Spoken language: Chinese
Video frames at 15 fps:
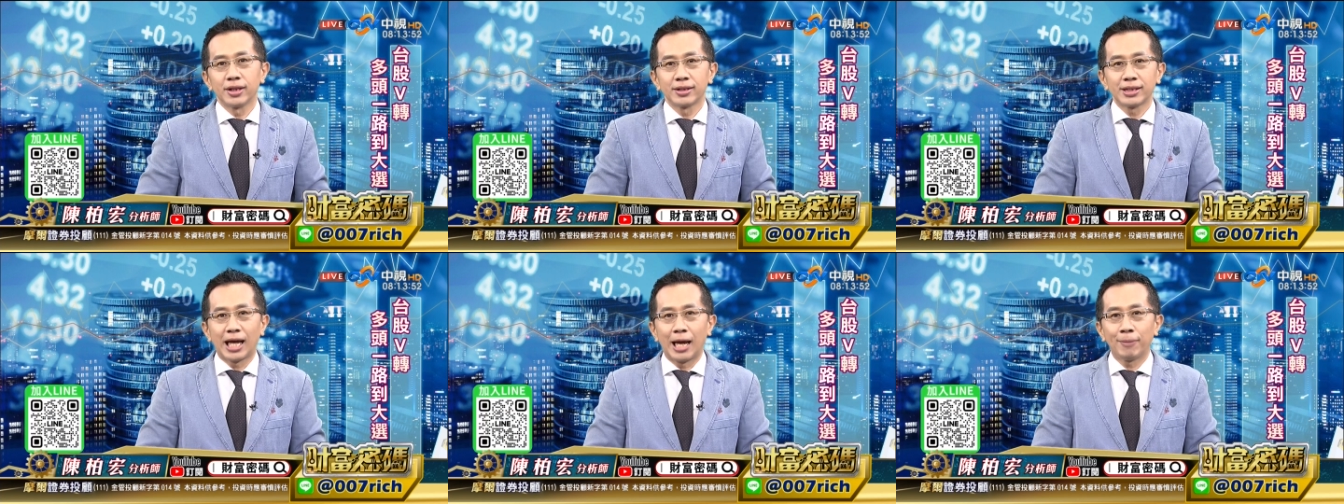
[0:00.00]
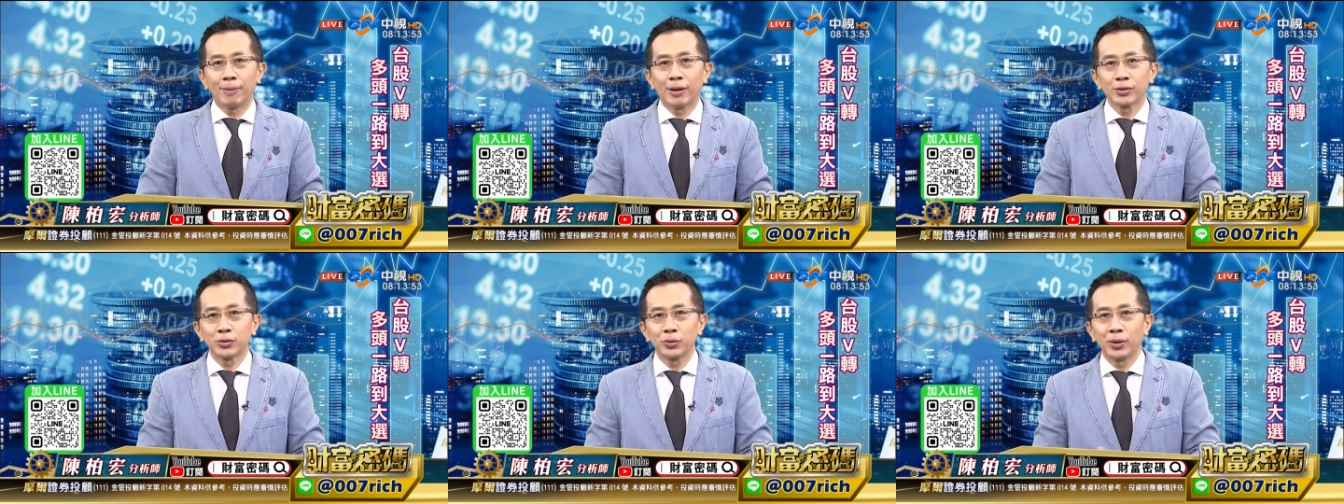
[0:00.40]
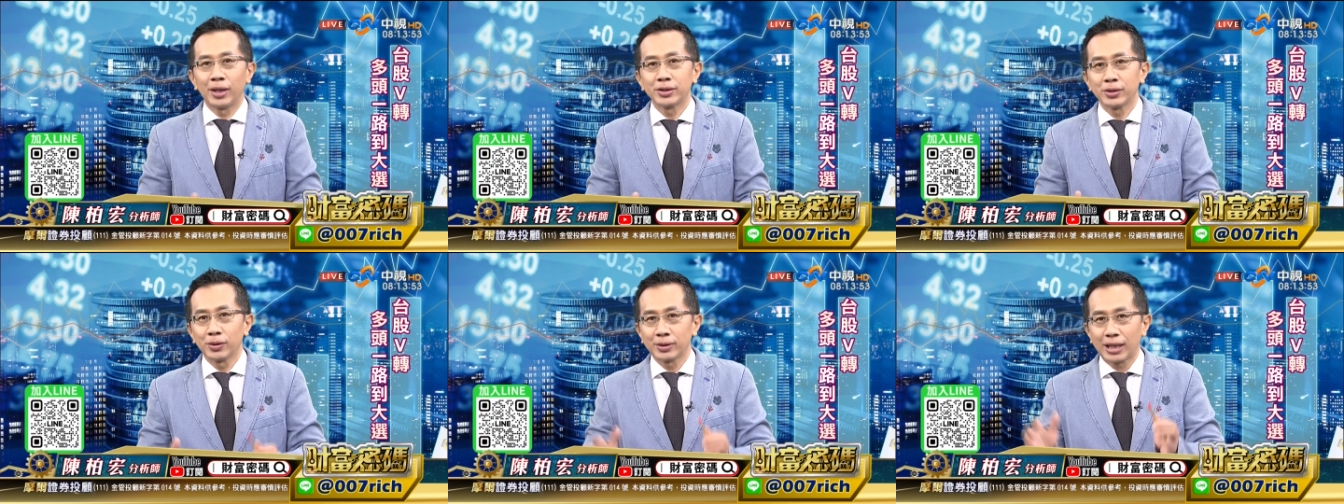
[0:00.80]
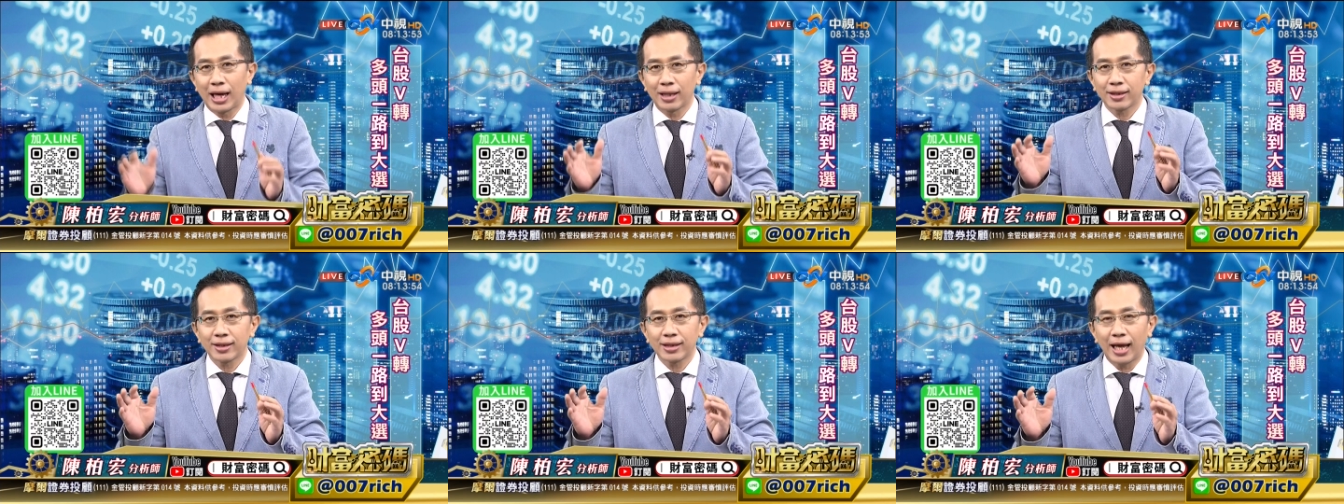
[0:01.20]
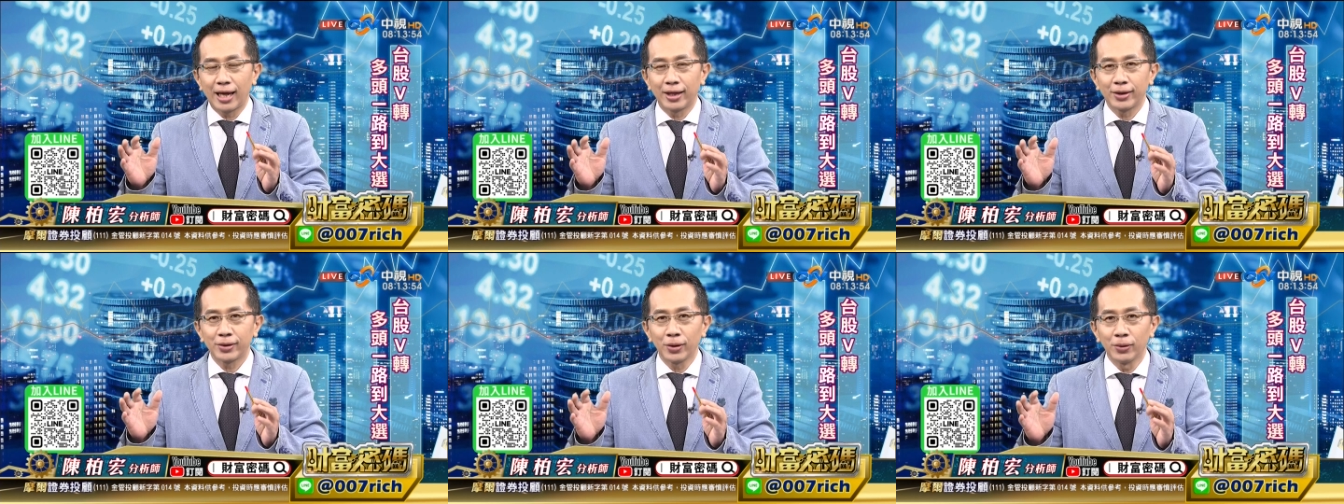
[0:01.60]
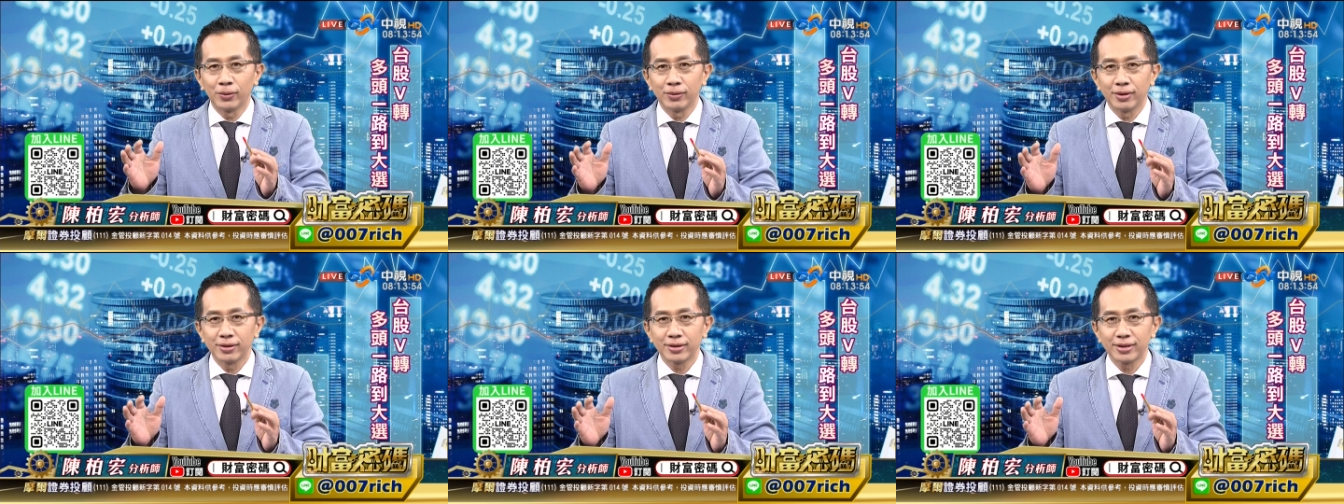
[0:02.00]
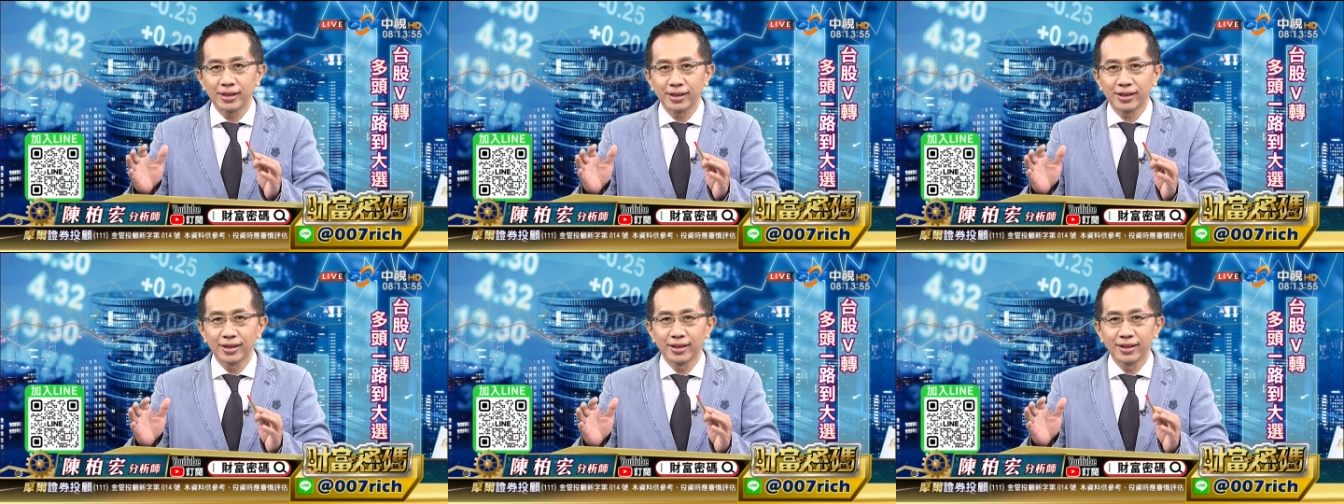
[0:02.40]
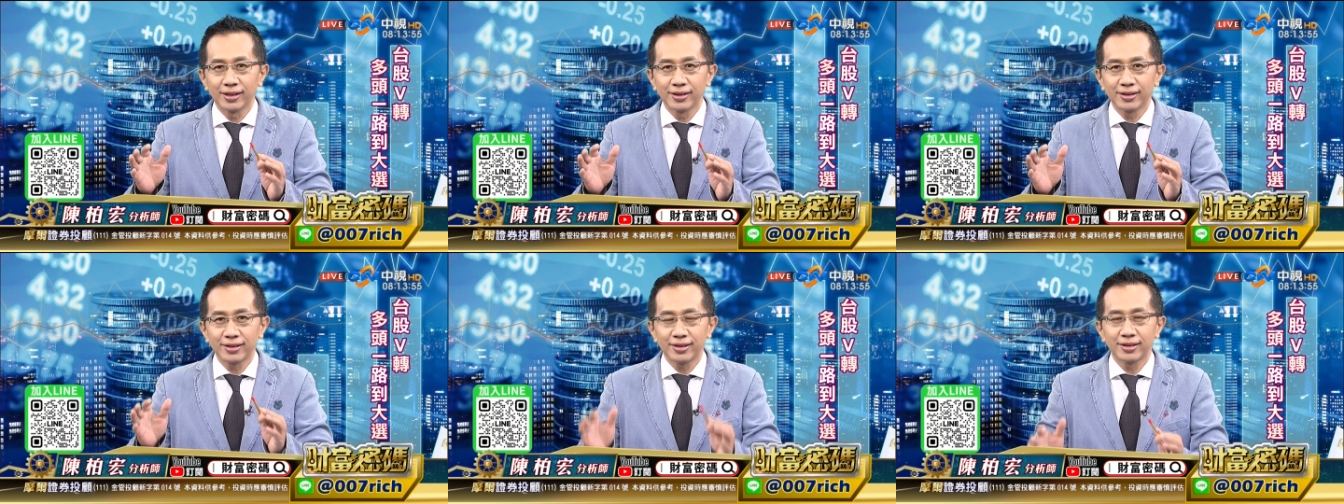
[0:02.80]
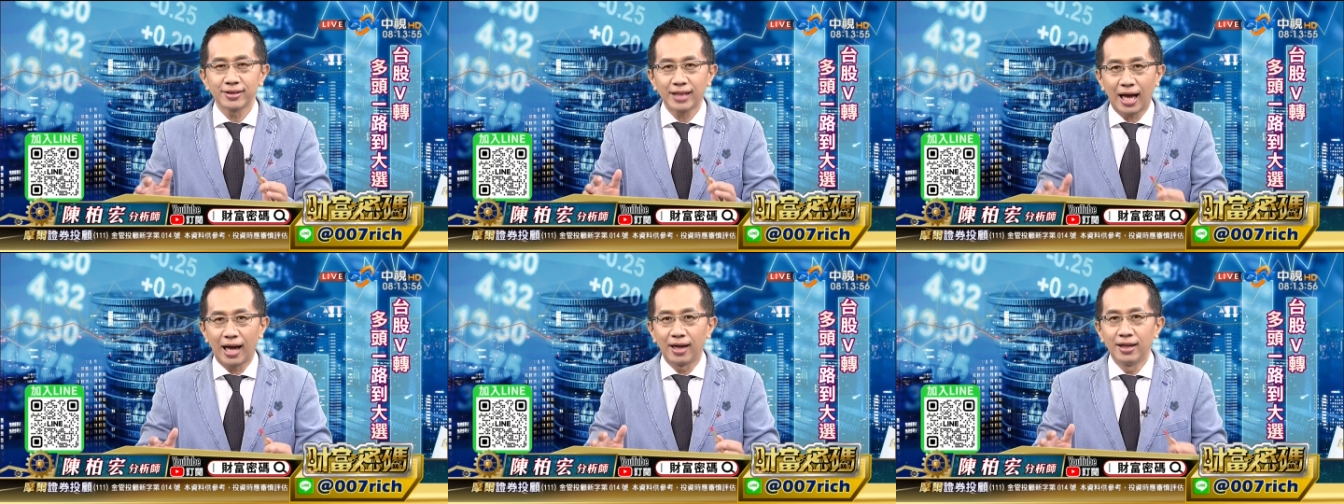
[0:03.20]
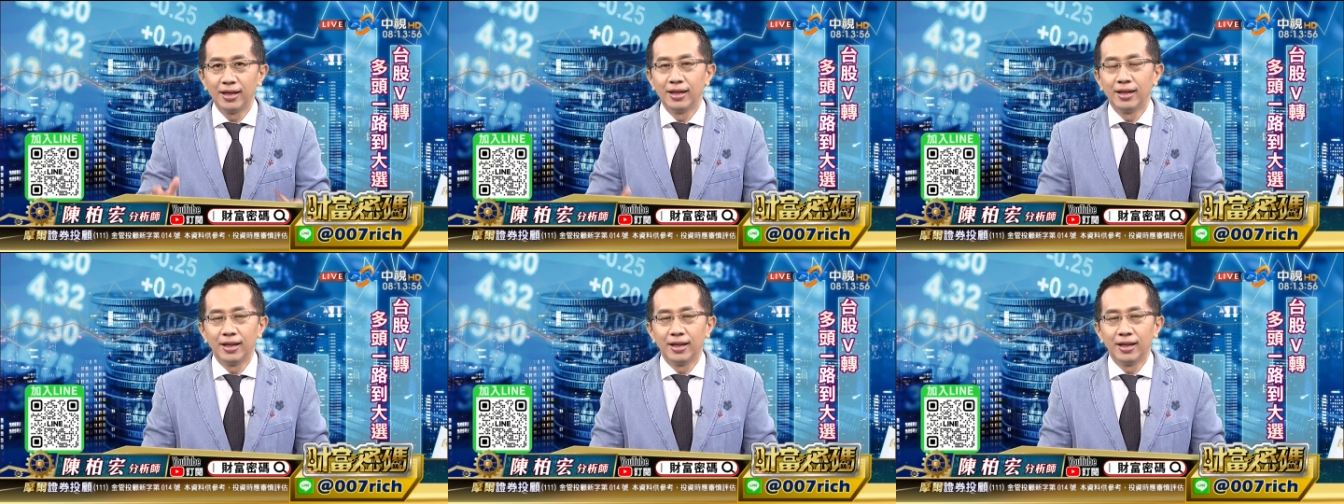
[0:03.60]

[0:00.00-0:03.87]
的财报出来之后，它带动这个四大